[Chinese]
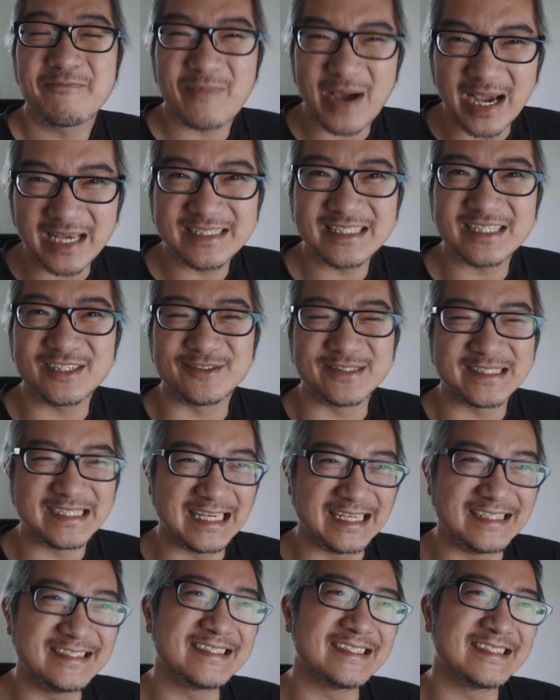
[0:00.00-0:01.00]
拍摄了
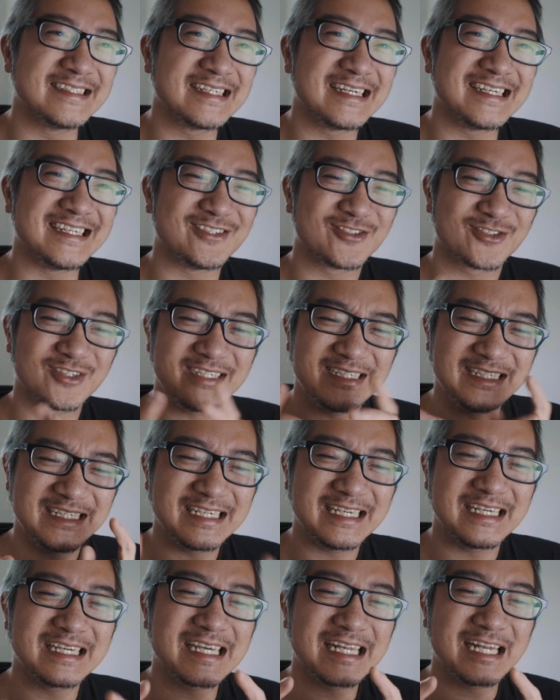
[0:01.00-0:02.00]
延时摄影，所以
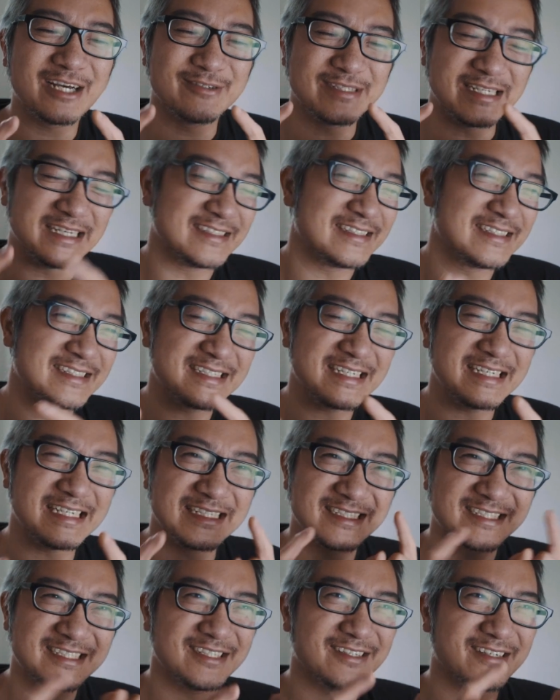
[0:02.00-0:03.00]
你可以看到我延时摄
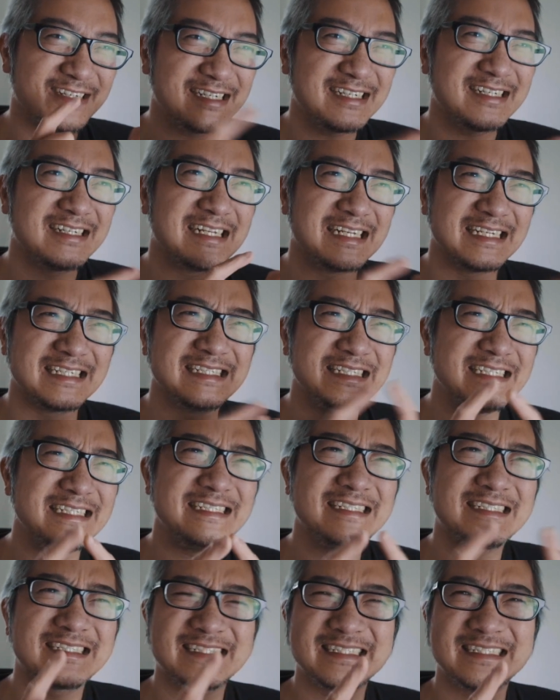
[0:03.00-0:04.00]
影是有二零
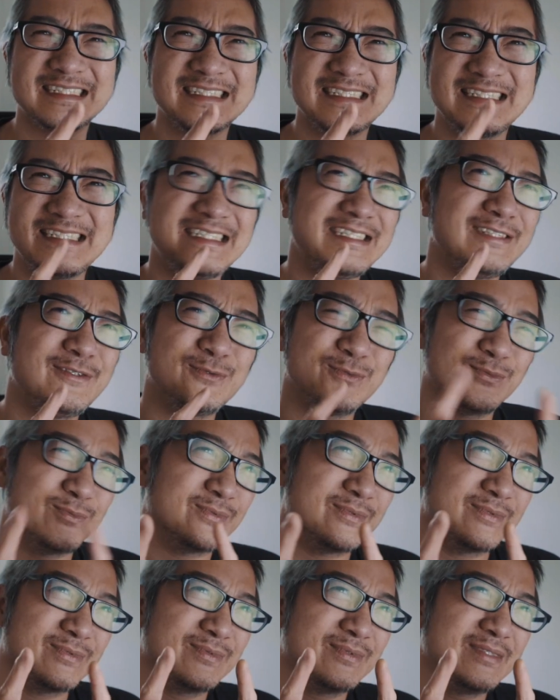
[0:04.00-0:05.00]
一四、一
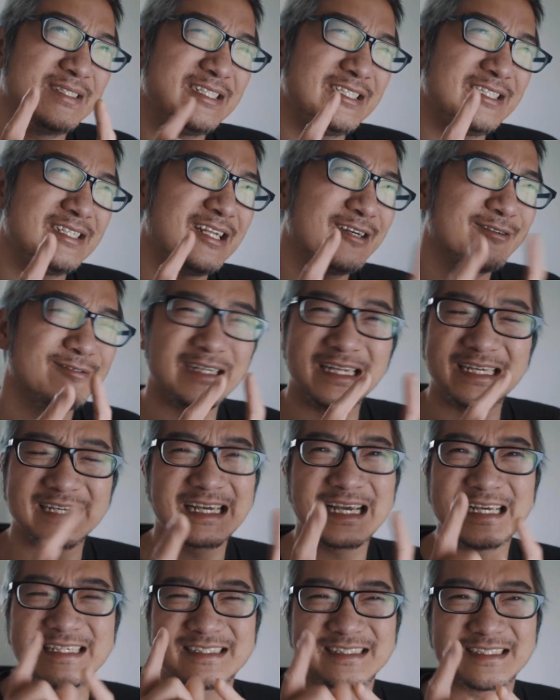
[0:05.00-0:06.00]
五、一六年
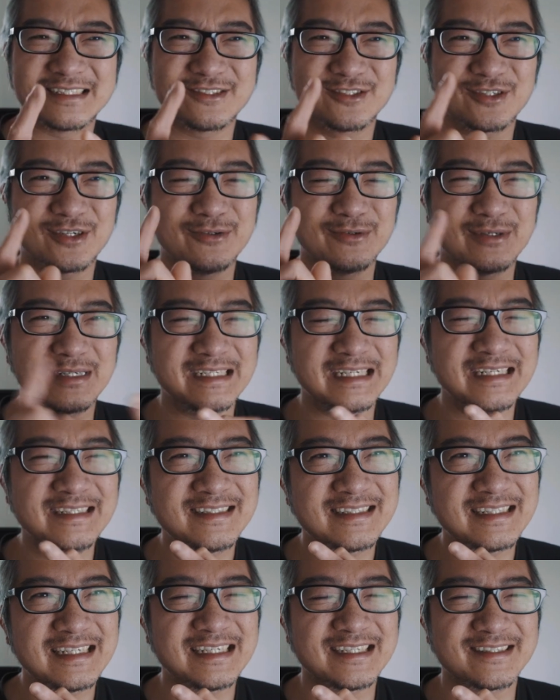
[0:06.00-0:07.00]
开始的，所以我延
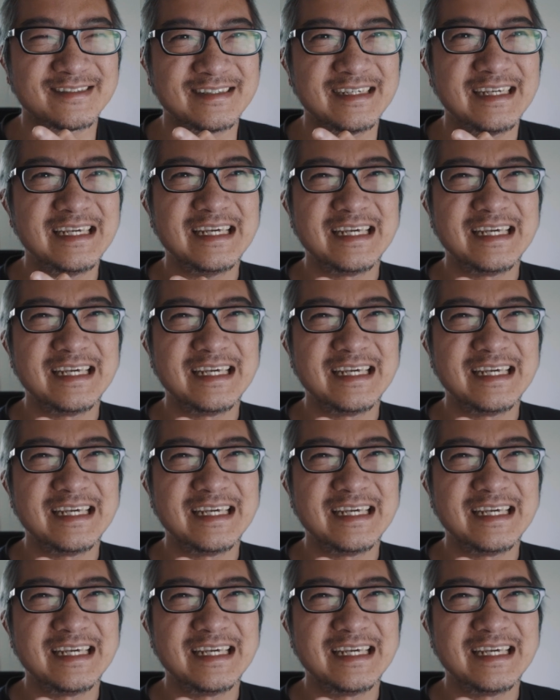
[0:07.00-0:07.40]
时摄影有